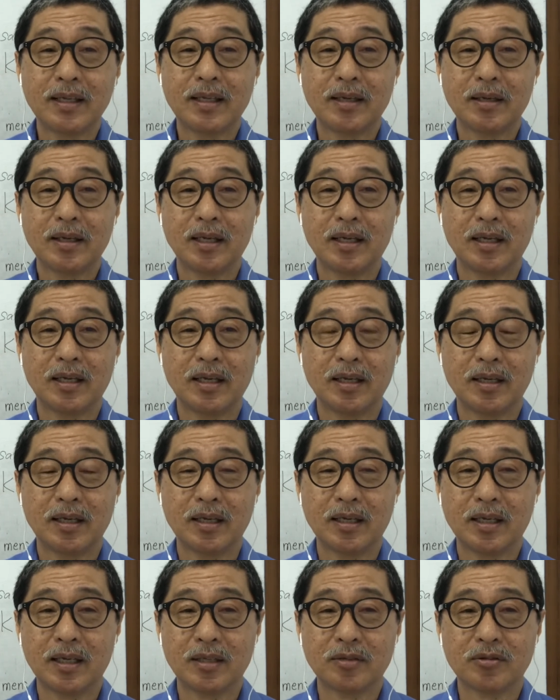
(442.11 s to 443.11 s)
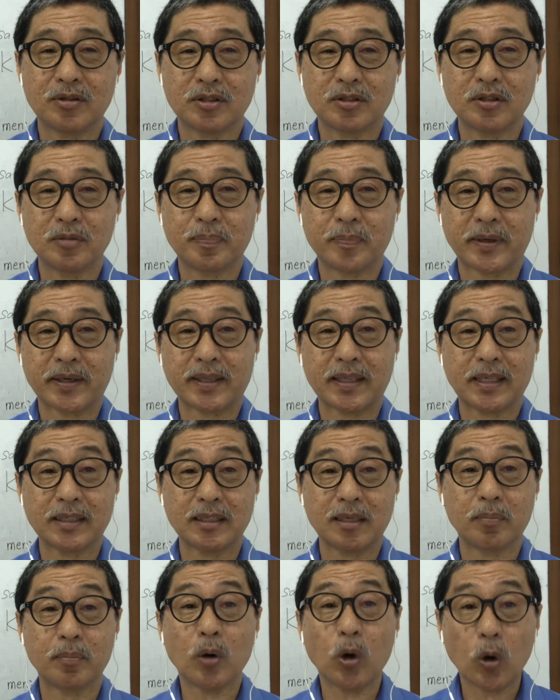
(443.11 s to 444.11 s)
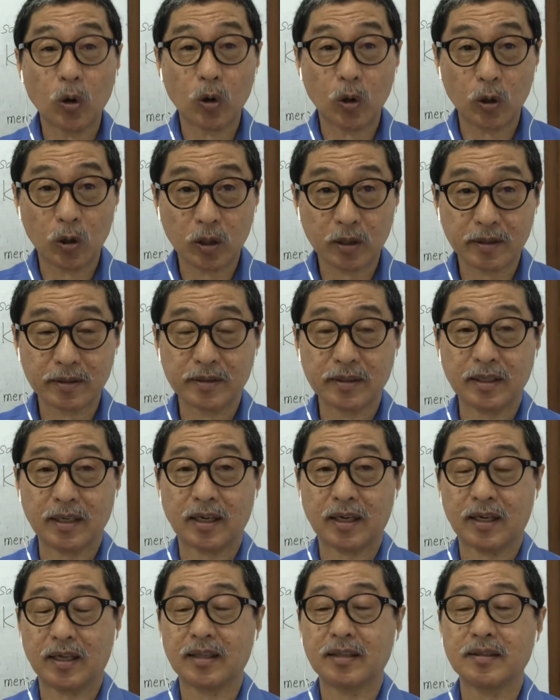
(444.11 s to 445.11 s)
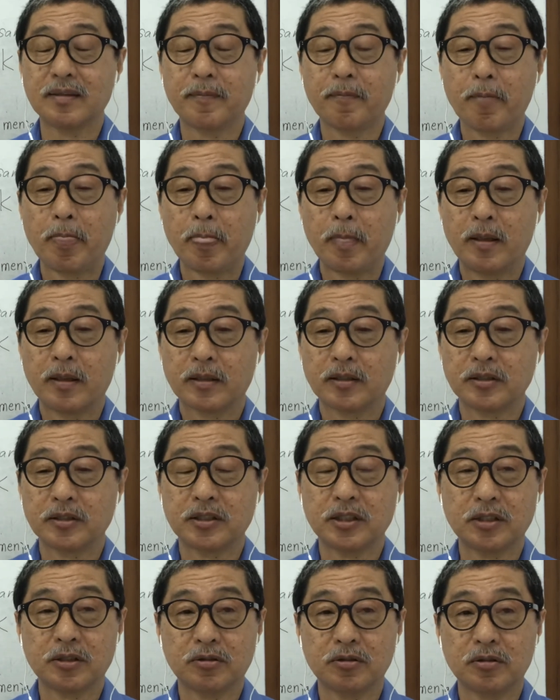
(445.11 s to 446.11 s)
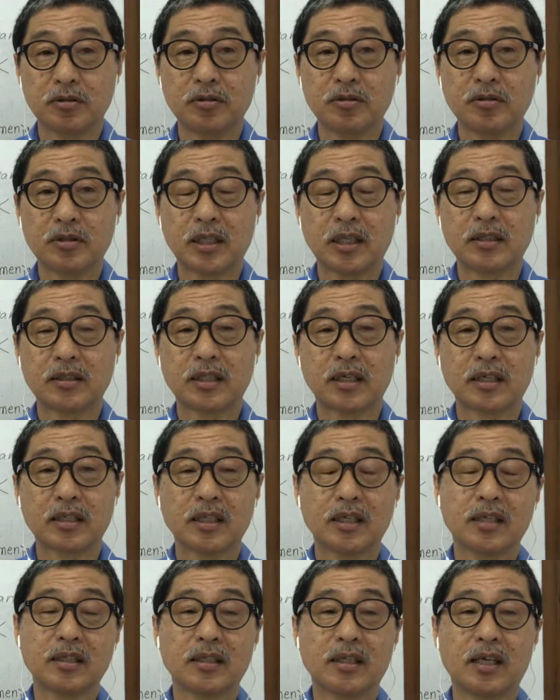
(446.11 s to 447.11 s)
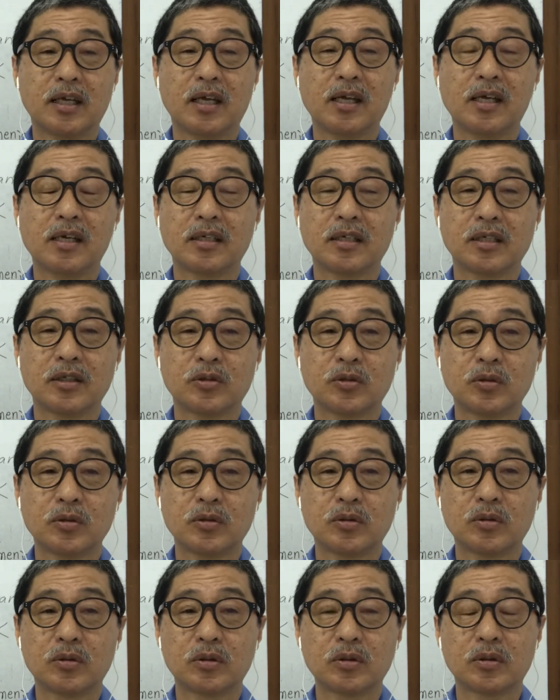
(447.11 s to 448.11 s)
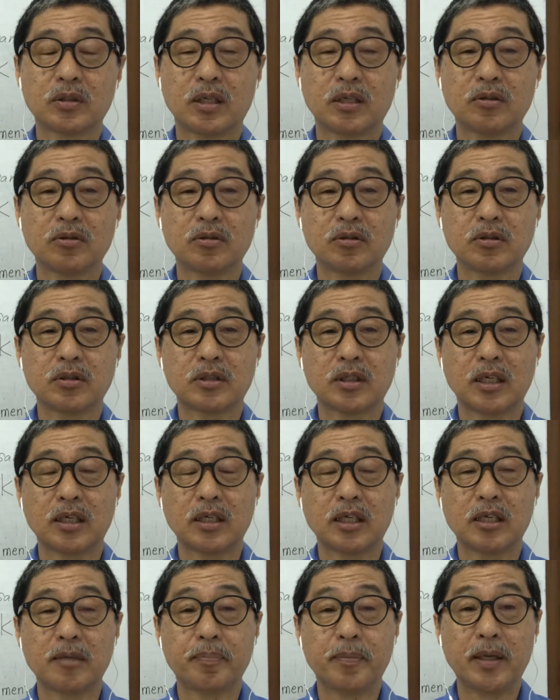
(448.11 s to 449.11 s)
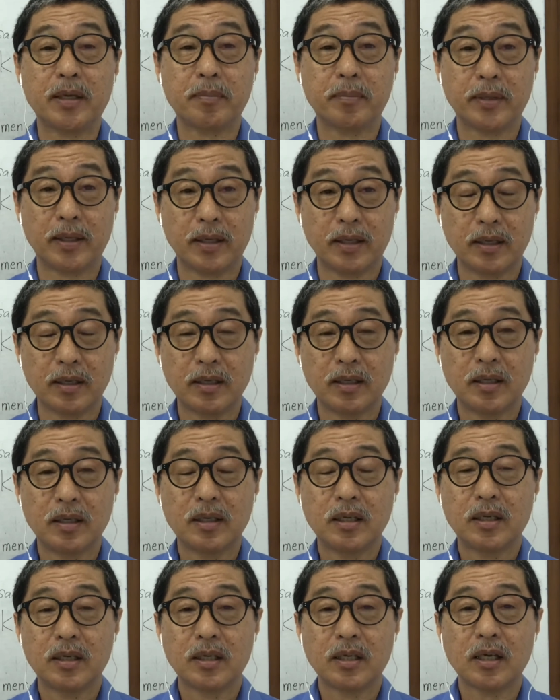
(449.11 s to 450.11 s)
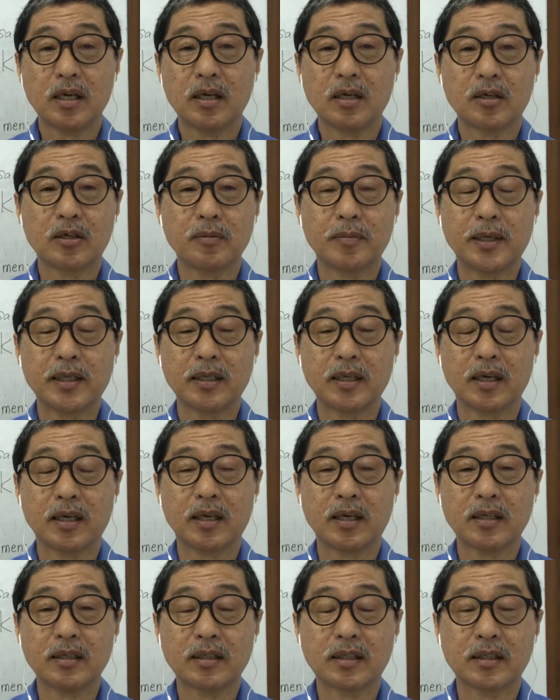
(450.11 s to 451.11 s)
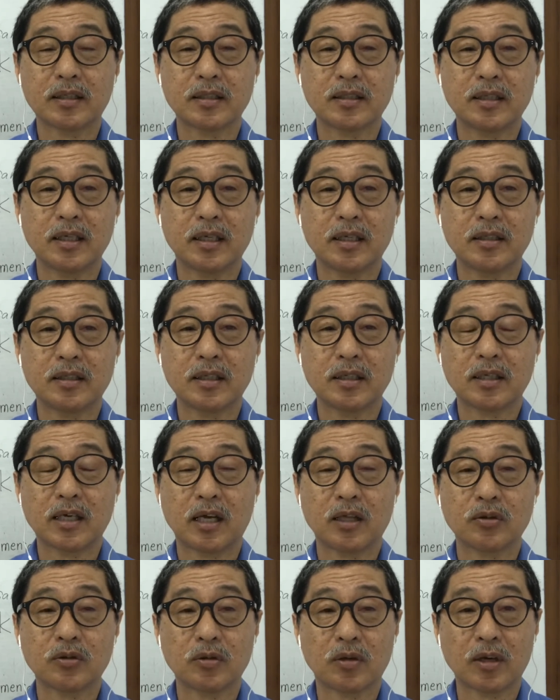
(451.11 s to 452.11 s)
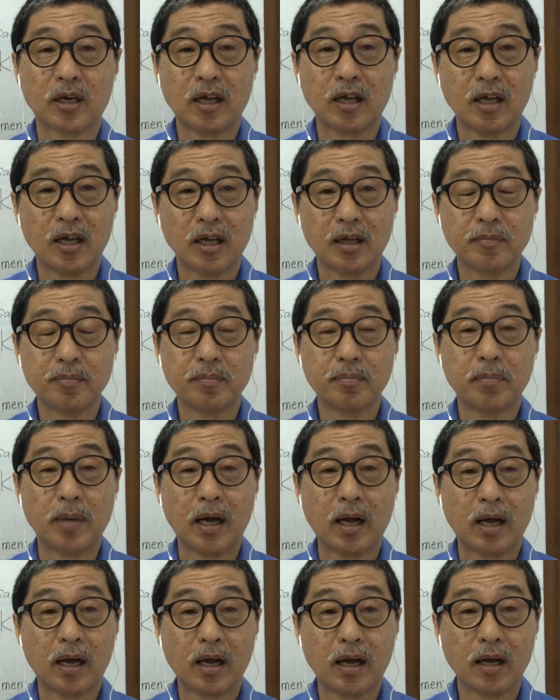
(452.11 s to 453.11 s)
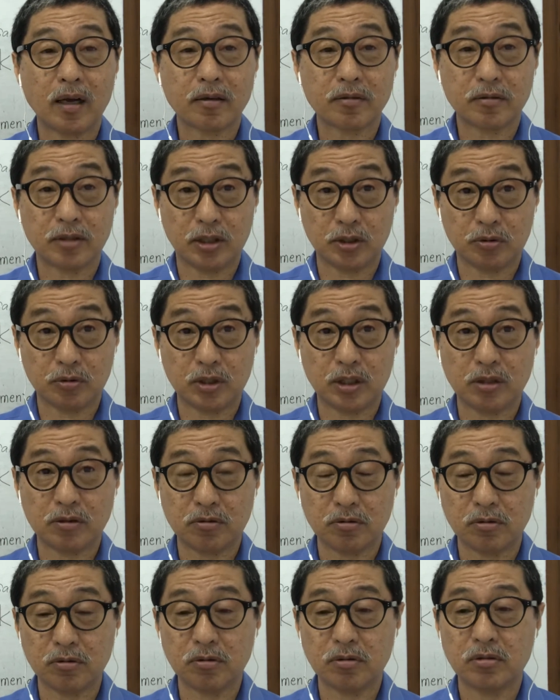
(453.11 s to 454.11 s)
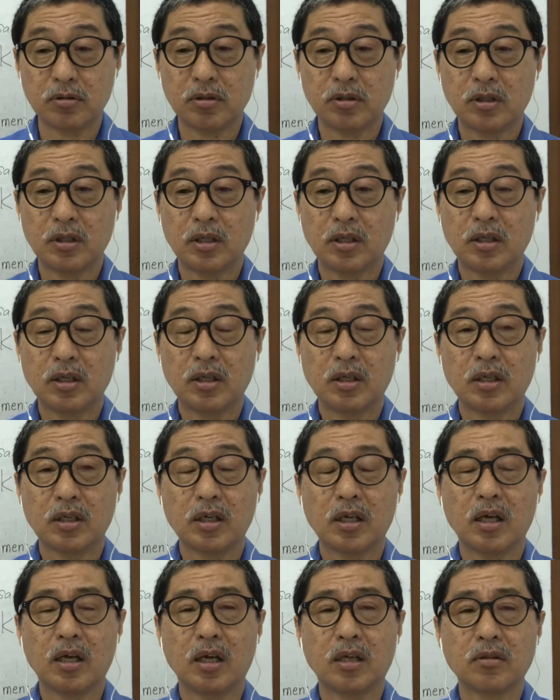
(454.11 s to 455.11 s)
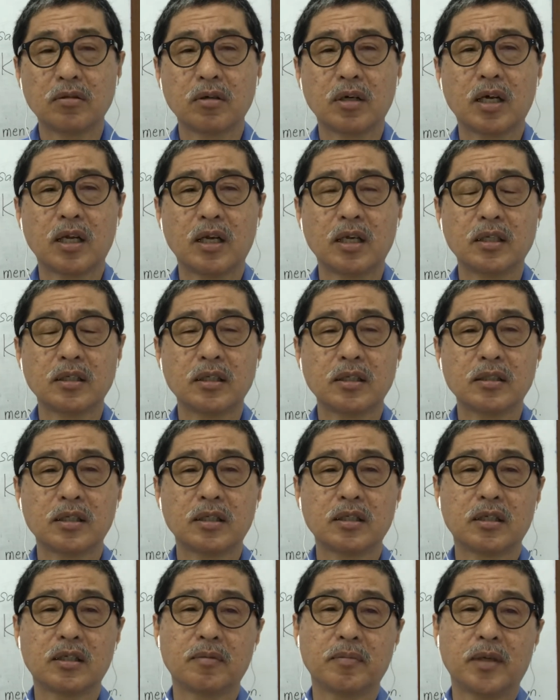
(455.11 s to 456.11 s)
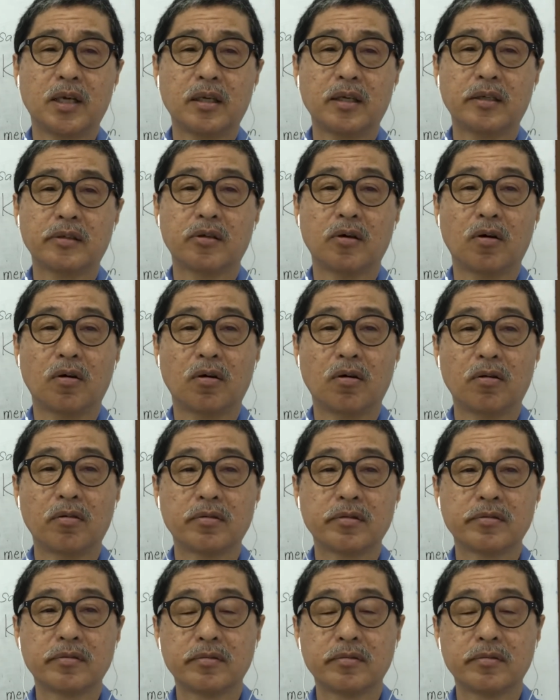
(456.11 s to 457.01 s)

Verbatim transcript: uh, Institut Pertanian Bogor ya kan ke situ dan ternyata itu lulusan-lulusan IPB ya kebanyakan kerja di kantoran, bank, gitu-gitu. Ya negara ini jadi gimana dong?